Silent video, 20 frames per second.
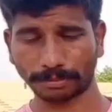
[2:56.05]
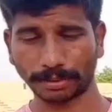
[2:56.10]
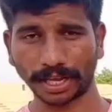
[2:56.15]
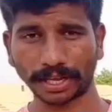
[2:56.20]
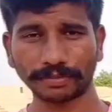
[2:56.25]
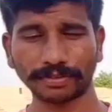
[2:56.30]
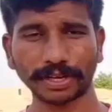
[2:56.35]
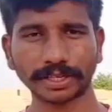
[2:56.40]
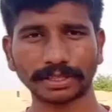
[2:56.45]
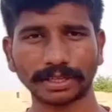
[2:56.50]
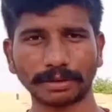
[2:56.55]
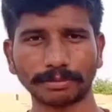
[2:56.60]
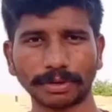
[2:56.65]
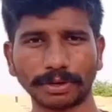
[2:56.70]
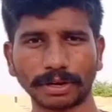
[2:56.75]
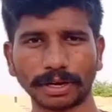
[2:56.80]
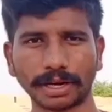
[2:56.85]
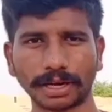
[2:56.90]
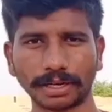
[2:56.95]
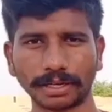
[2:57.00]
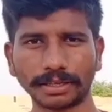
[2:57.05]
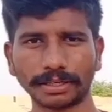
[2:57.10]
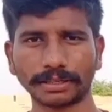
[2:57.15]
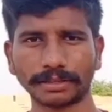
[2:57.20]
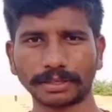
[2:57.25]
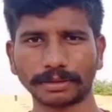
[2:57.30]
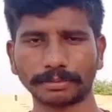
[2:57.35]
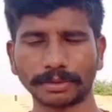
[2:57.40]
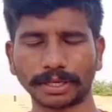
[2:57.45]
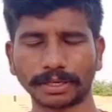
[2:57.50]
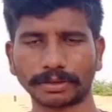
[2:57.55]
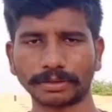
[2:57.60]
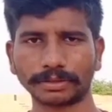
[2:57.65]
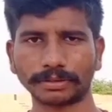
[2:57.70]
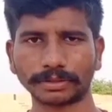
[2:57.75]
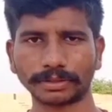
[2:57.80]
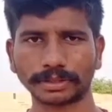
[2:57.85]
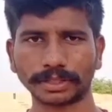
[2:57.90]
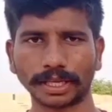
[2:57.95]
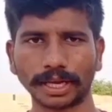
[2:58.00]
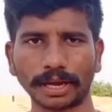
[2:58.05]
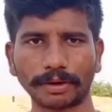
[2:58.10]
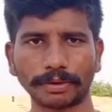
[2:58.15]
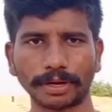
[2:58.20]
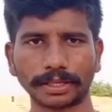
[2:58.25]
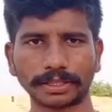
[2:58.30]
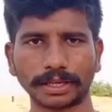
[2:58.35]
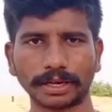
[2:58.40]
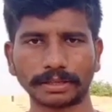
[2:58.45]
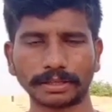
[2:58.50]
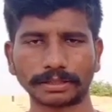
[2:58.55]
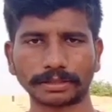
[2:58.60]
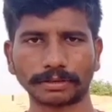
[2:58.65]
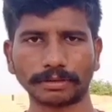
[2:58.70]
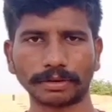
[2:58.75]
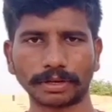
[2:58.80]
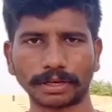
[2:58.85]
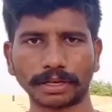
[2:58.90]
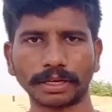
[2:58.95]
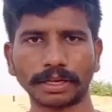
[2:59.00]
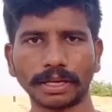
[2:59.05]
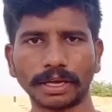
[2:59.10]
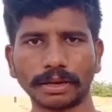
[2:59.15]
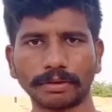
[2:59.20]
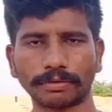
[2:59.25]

బ్రేక్ఫాస్ట్ టైంలో కానీ మీకు ఎలా వెళ్ళైతే అలా తీసుకోండి